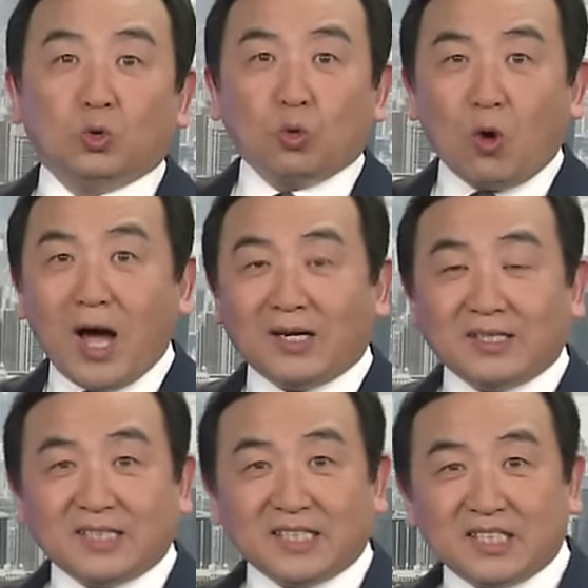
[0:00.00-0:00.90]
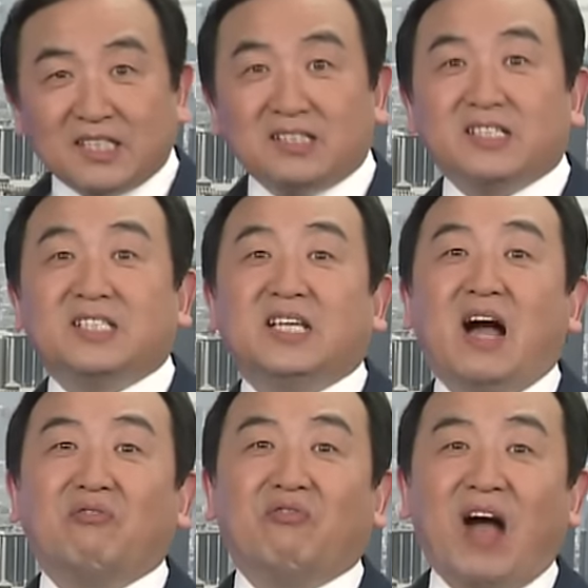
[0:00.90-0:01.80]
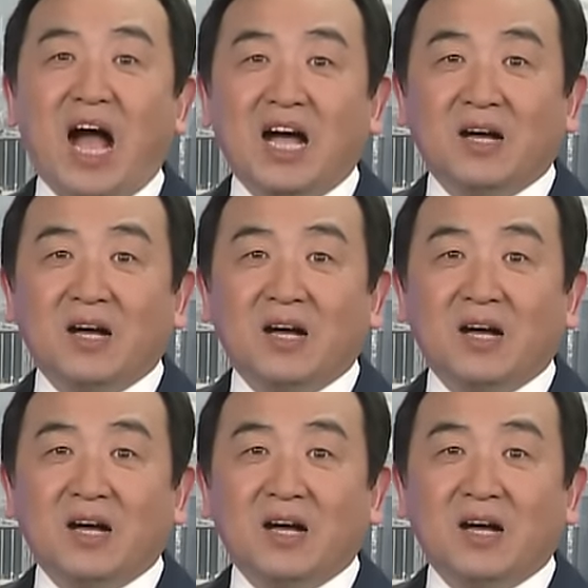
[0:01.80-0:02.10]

断了这些人的想法，